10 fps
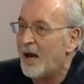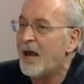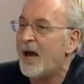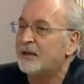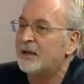
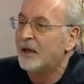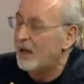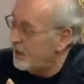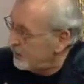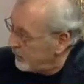انا اقترح
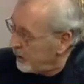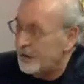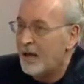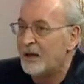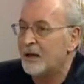أنا موقف
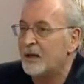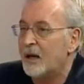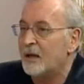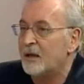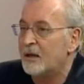عصام
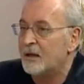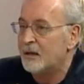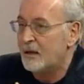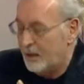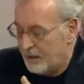هو مختلف
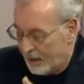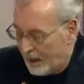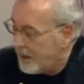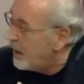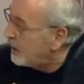لا
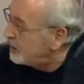لا انا